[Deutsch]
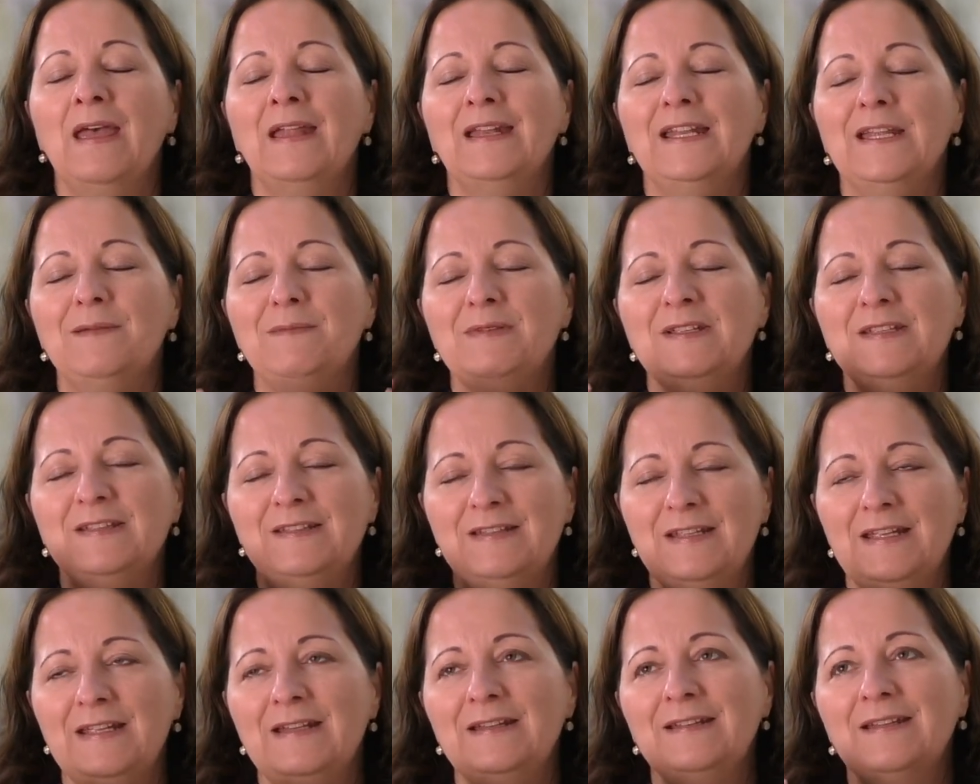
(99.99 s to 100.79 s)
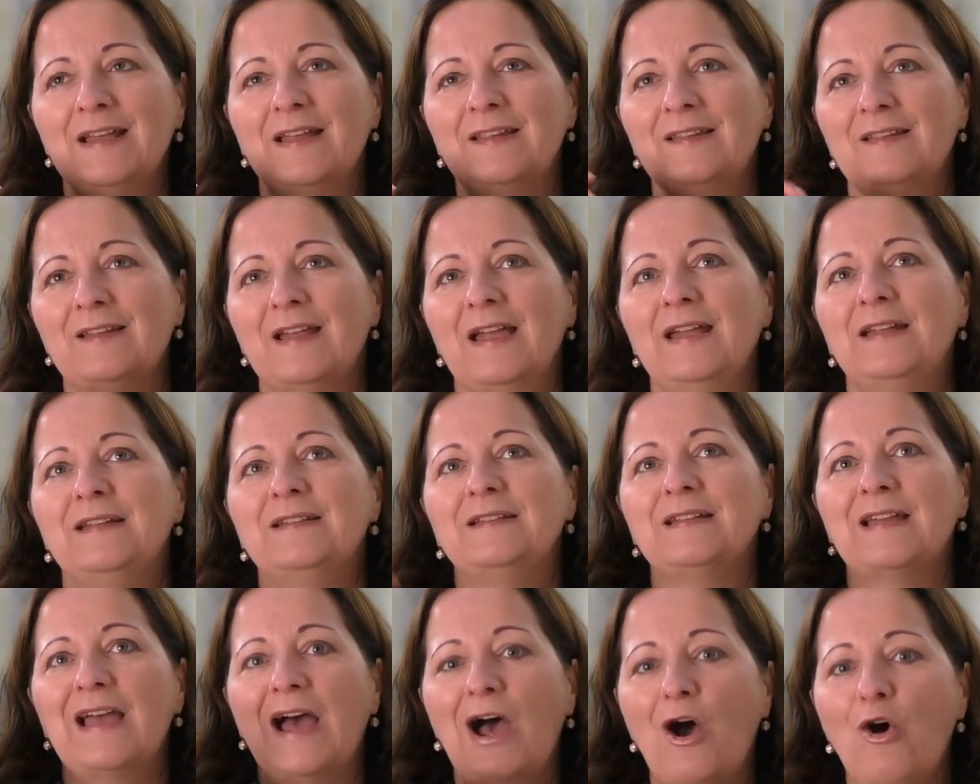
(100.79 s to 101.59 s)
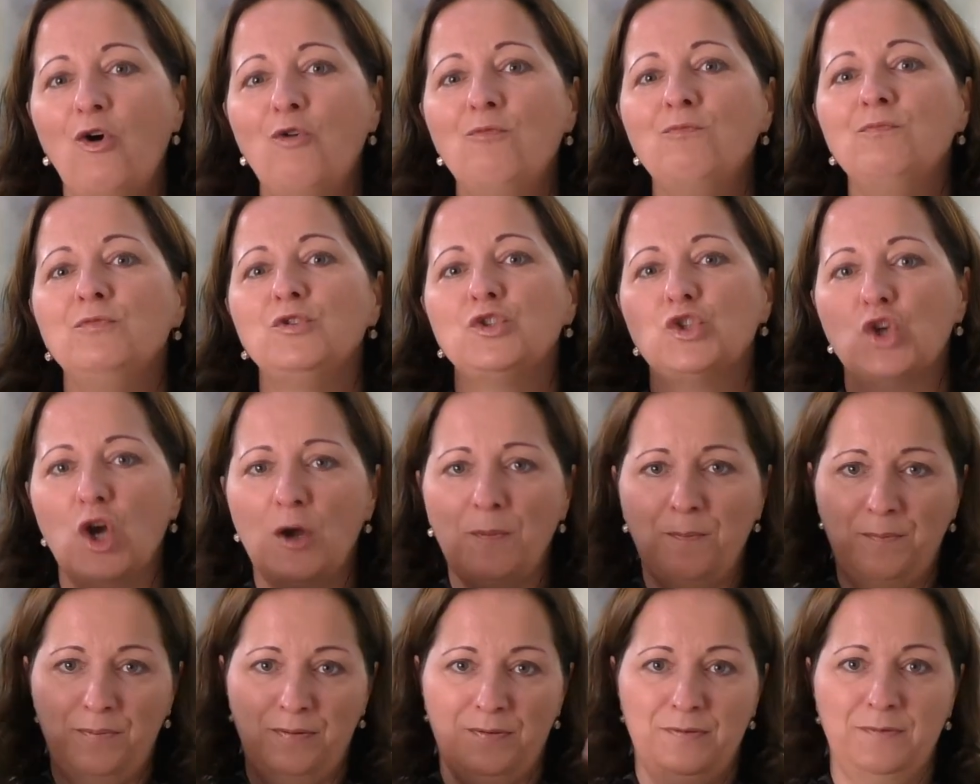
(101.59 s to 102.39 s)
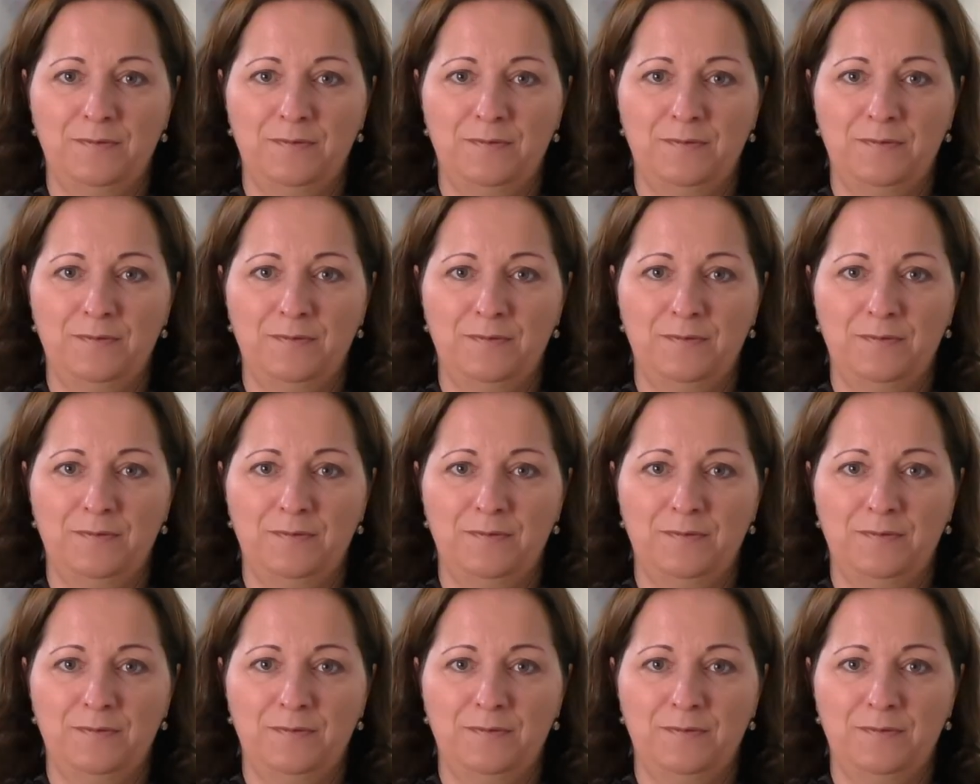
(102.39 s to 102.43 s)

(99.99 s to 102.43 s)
nämlich den, dass dein Traumjob